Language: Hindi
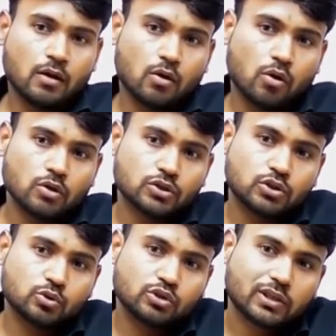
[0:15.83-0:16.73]

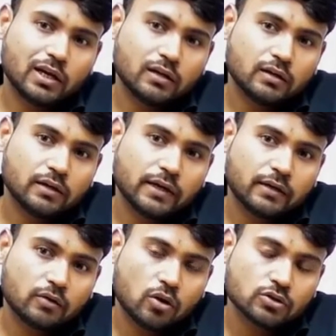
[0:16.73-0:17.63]
कॉन्स्टिट्यूशनल
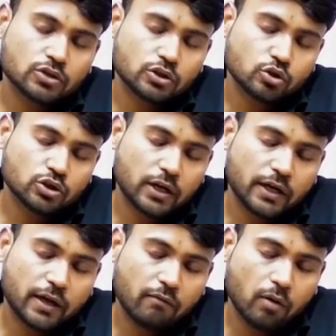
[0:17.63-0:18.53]
कॉन्स्टिट्यूशन
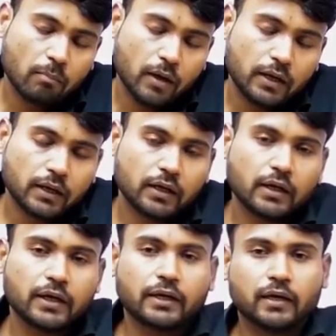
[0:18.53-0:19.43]
डेवलपमेंट इन
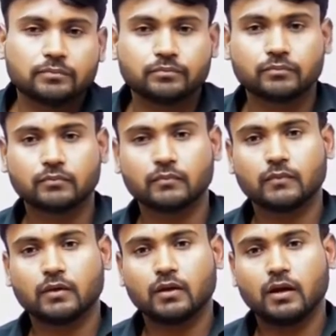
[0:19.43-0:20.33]
इंडिया
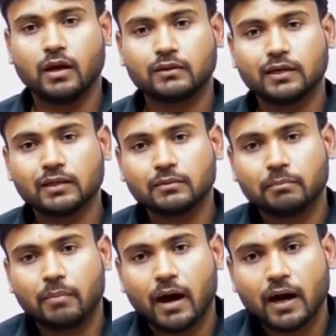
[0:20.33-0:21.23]
अर्थात
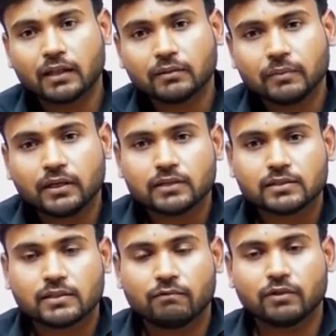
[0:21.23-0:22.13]
भारत में
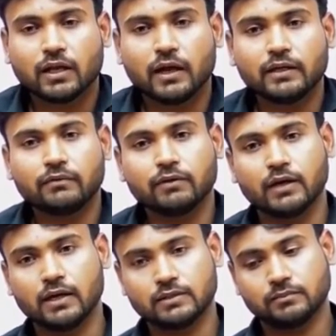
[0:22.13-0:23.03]
संवैधानिक
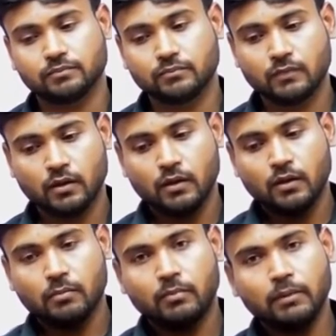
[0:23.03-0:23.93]
विकास
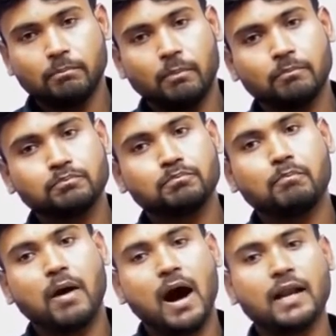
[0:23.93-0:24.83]
भाई
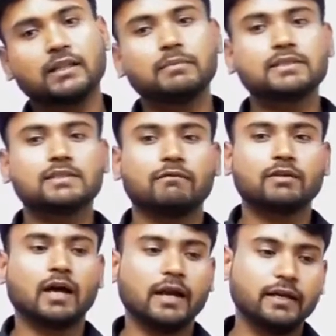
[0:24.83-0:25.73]
भारत में
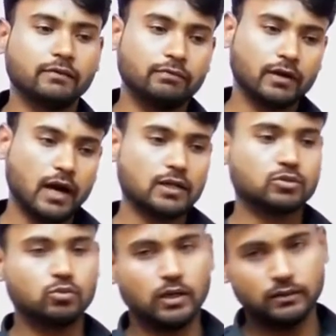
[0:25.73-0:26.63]
संवैधानिक विकास
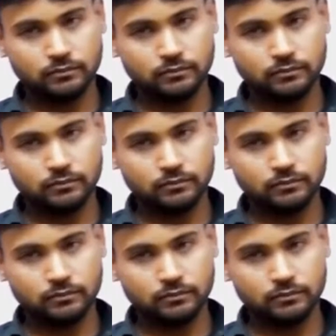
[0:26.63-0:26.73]
हुआ